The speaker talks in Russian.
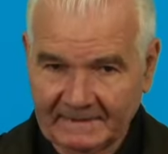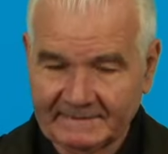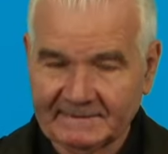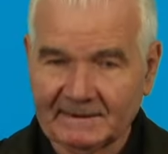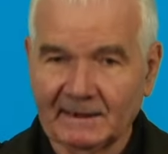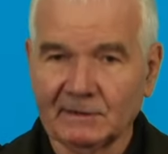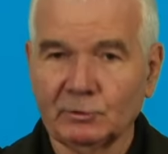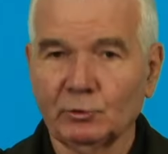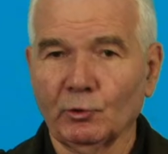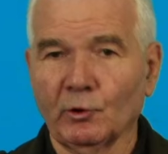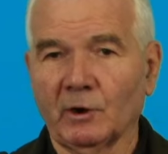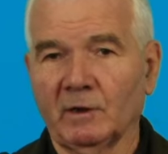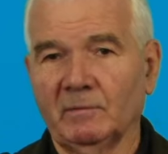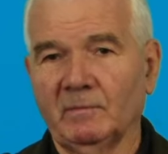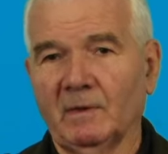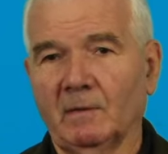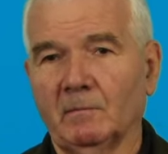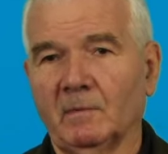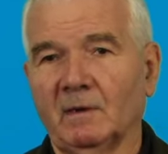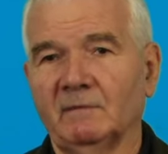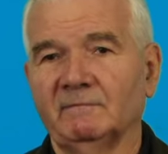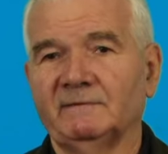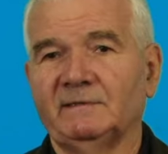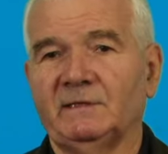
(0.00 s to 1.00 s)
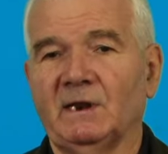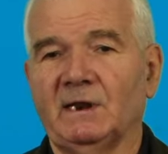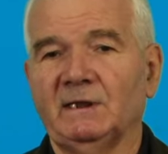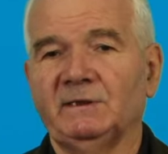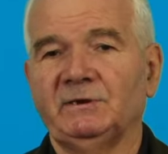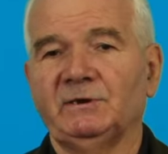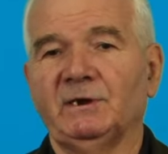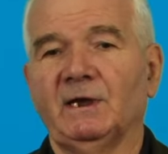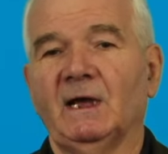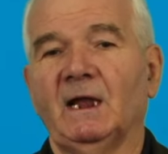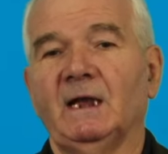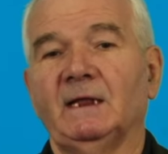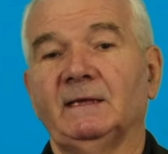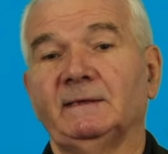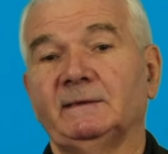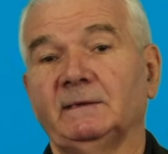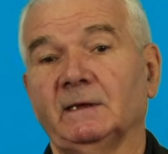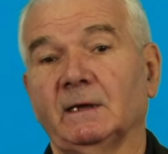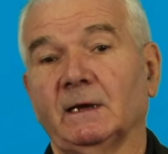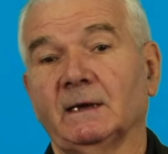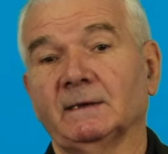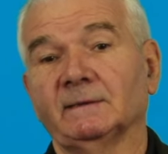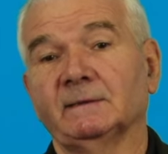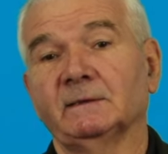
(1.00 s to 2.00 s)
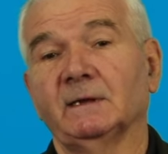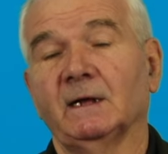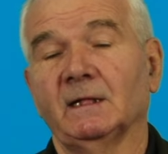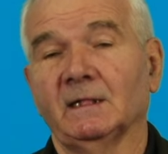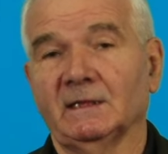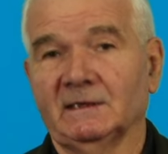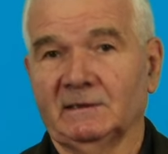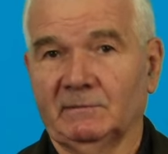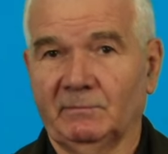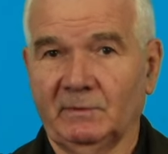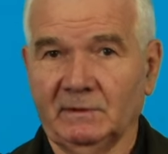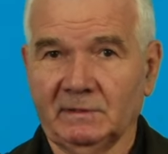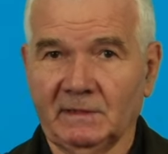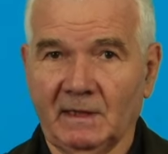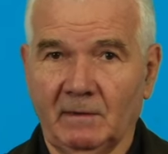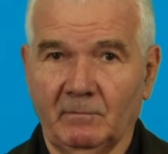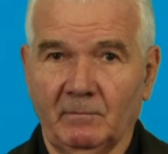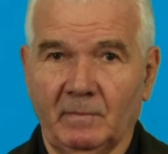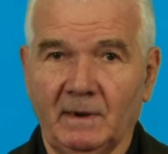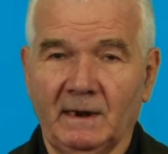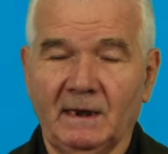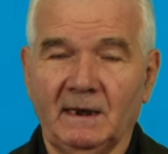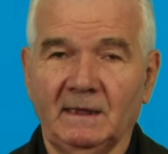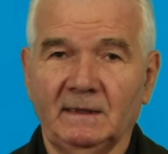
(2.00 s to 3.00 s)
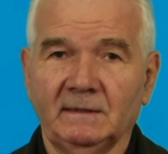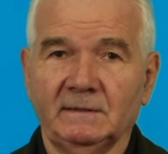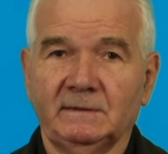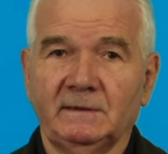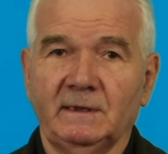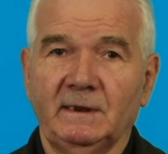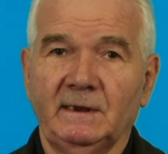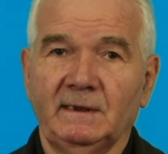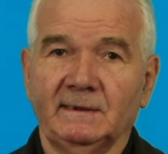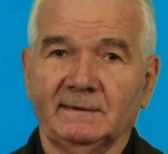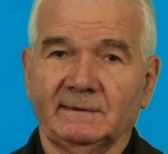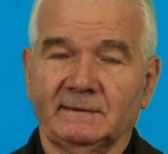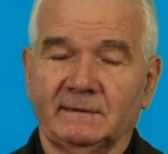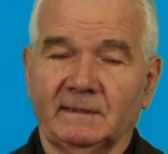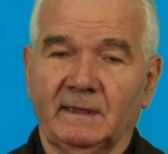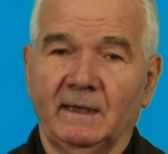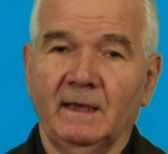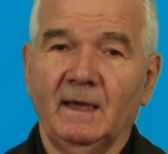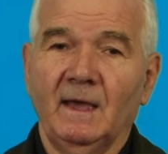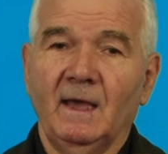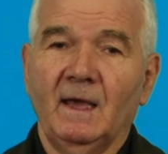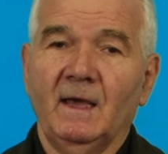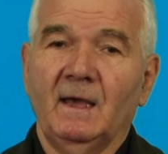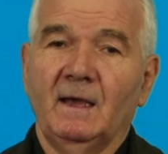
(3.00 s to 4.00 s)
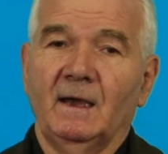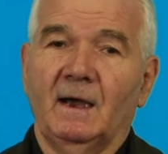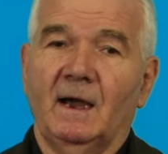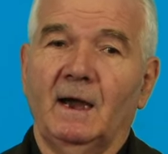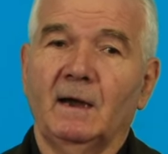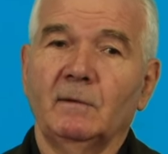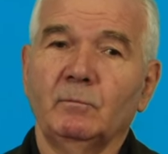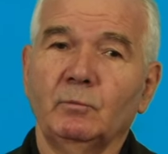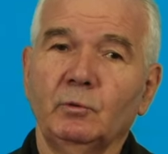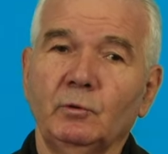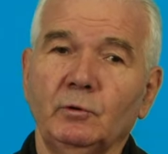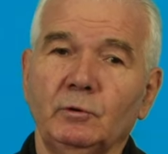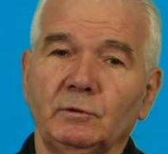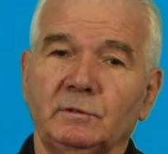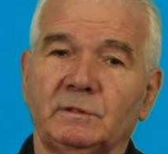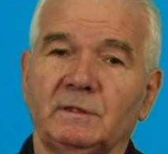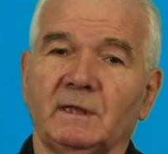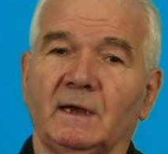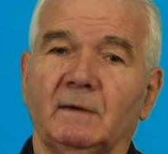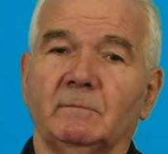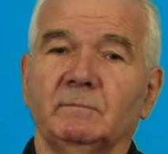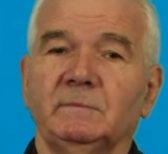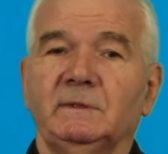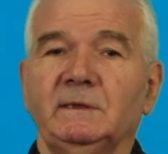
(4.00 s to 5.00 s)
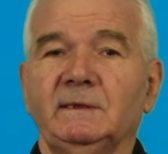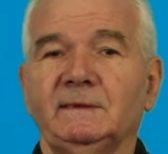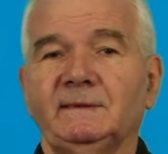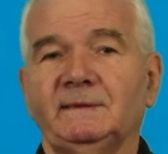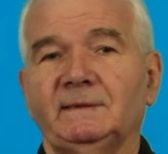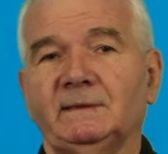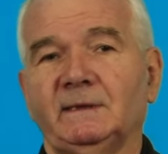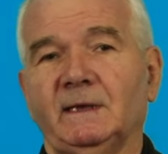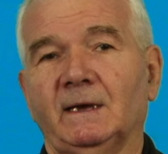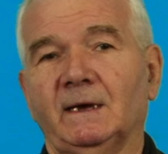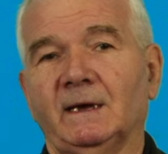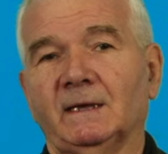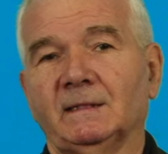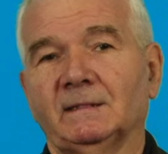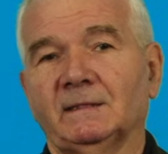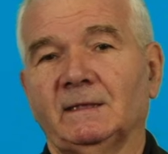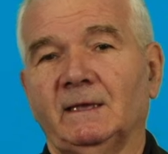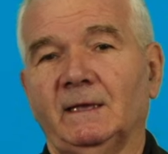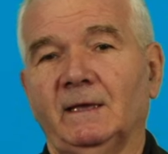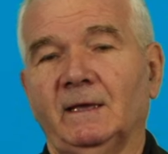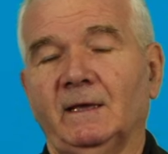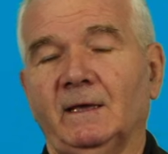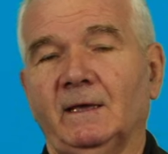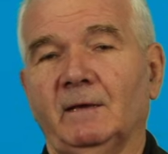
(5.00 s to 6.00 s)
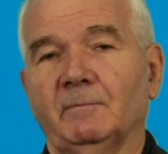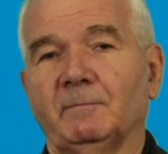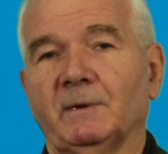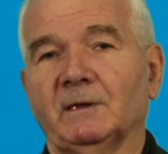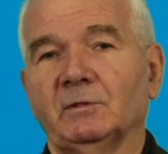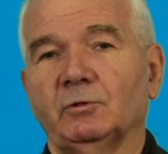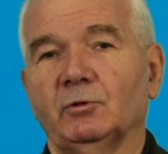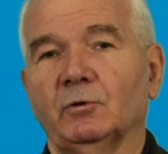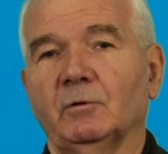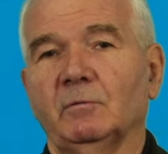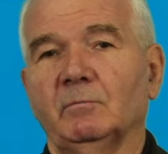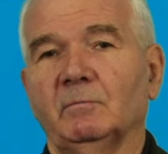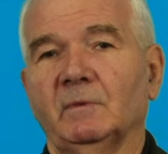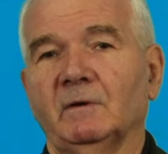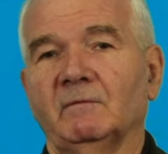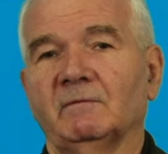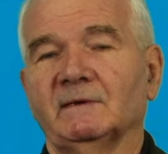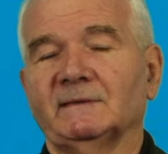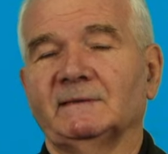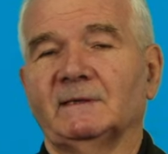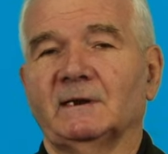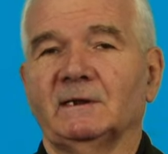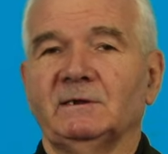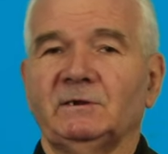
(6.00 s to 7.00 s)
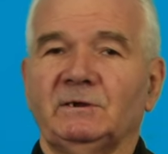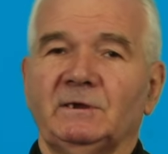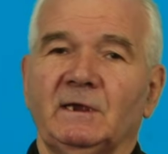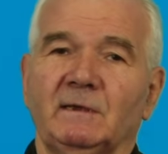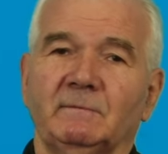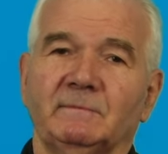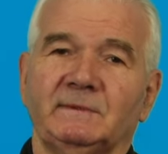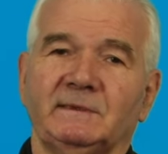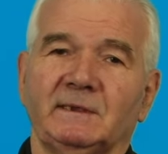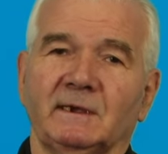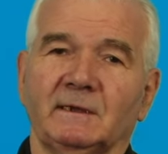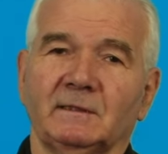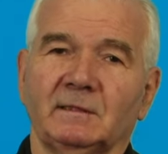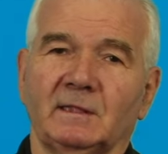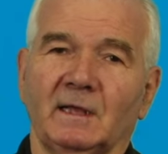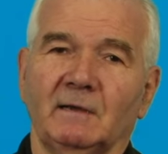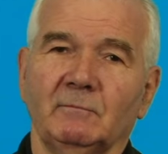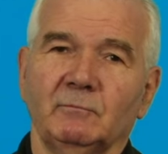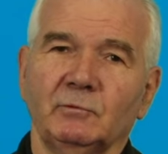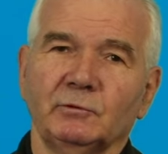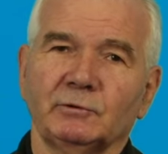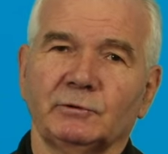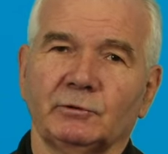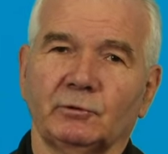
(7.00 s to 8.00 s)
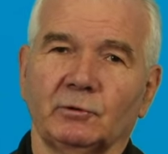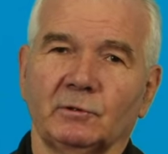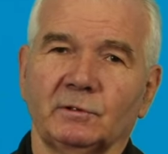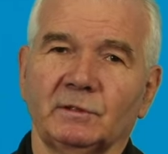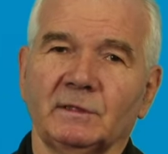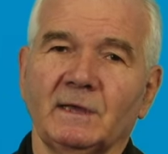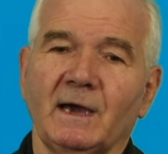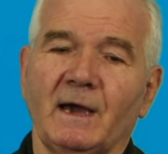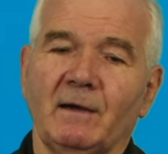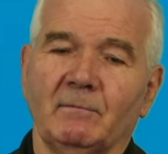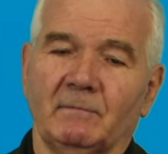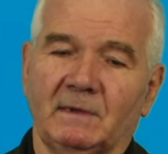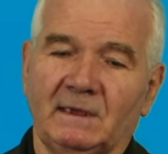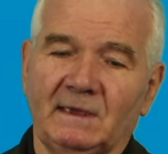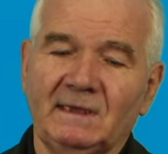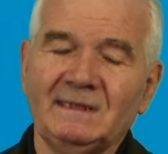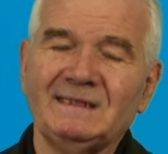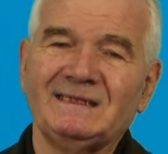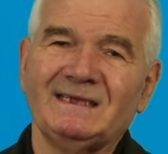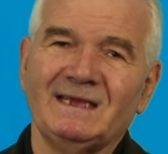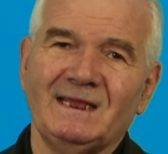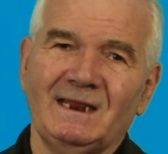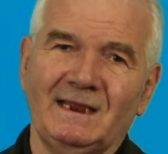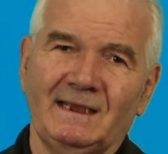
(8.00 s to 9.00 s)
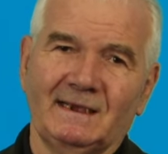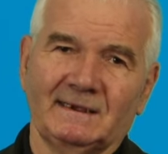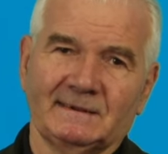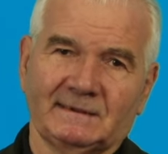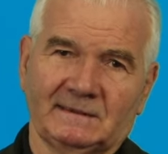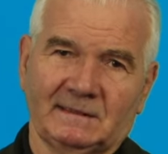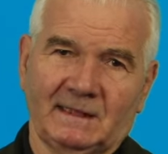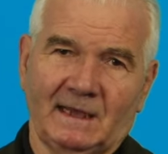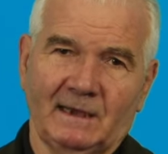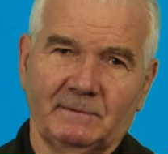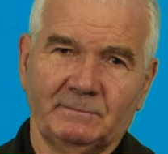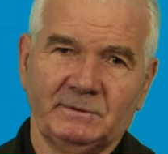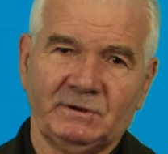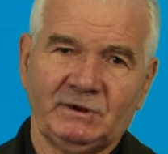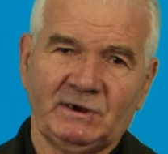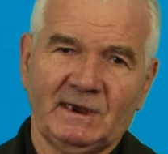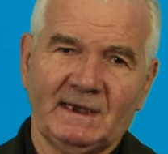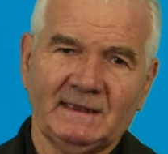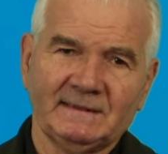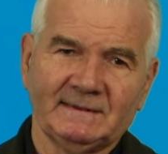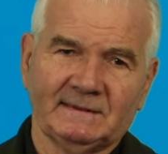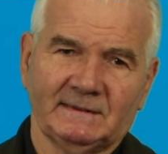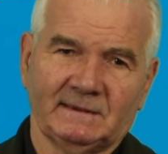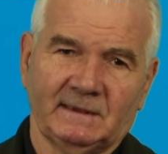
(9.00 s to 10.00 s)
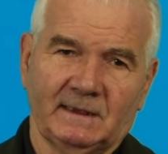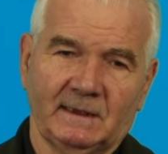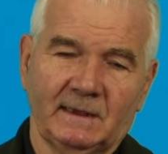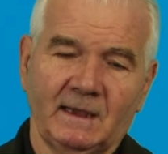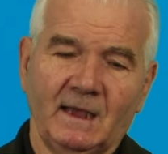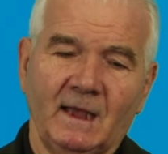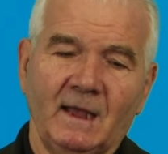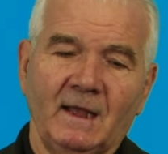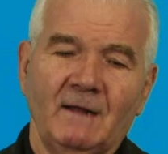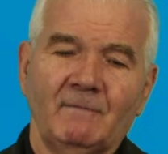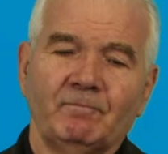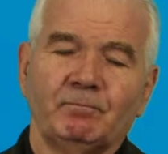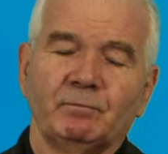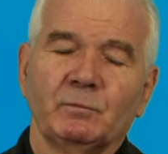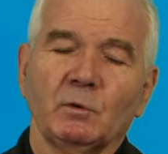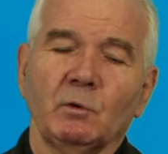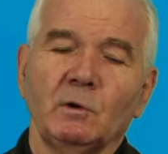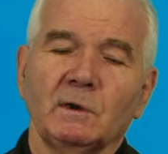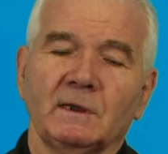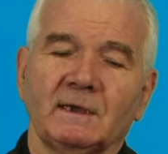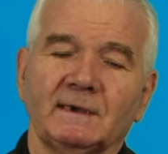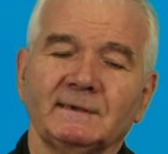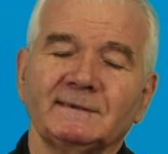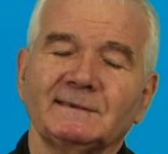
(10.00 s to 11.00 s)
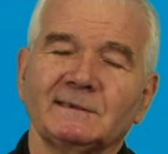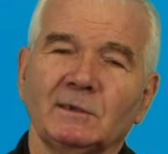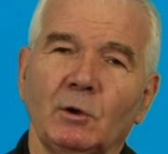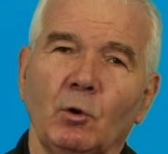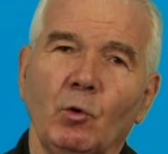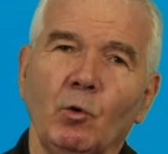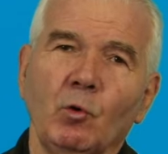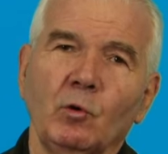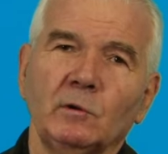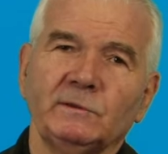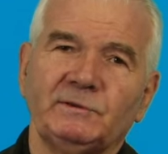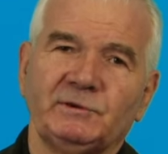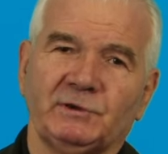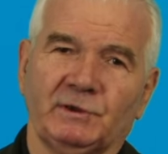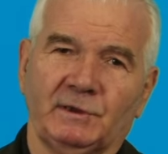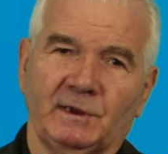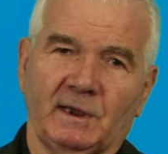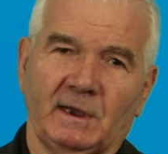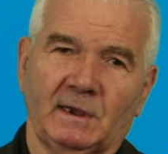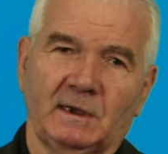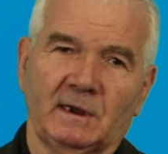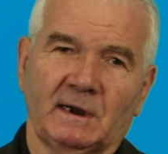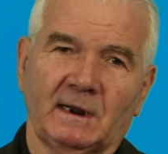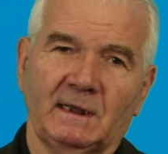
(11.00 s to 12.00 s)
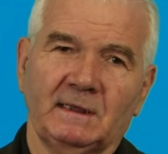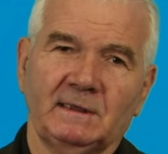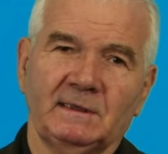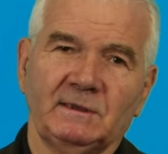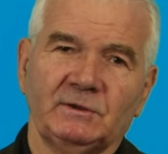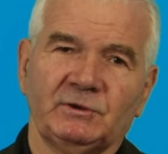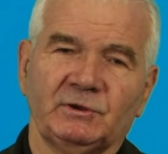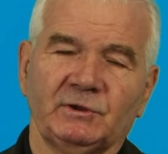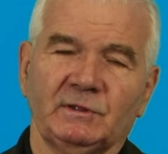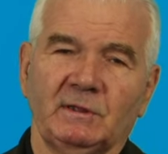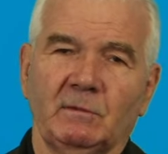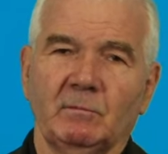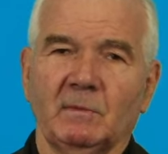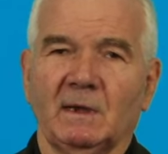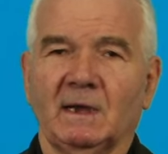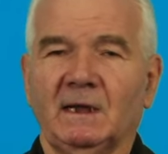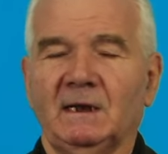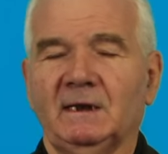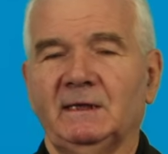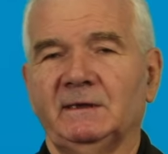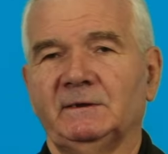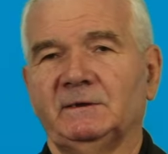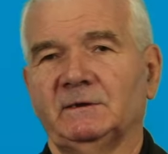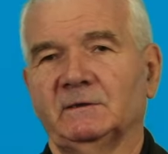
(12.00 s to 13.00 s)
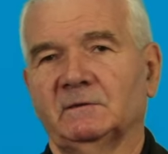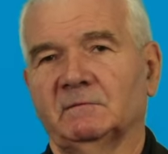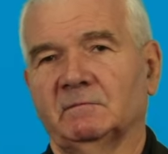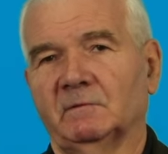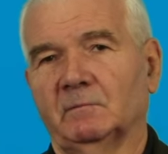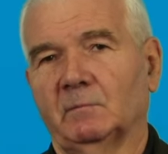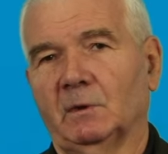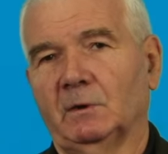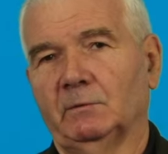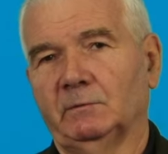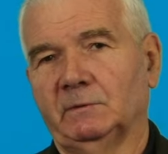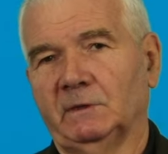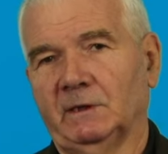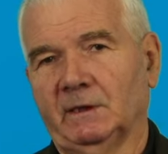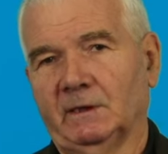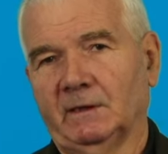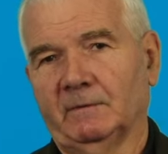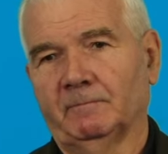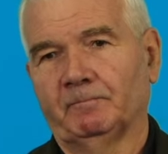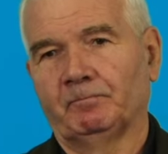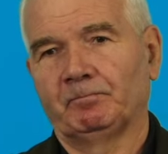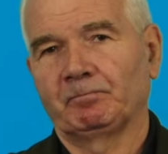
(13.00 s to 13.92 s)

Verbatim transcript: с которыми мы встречались и, казалось бы, нам были интересны, а будет там десятки, и потом мы возвращаемся к тому, что нам интересно общаться – только с очень ограниченным количеством людей,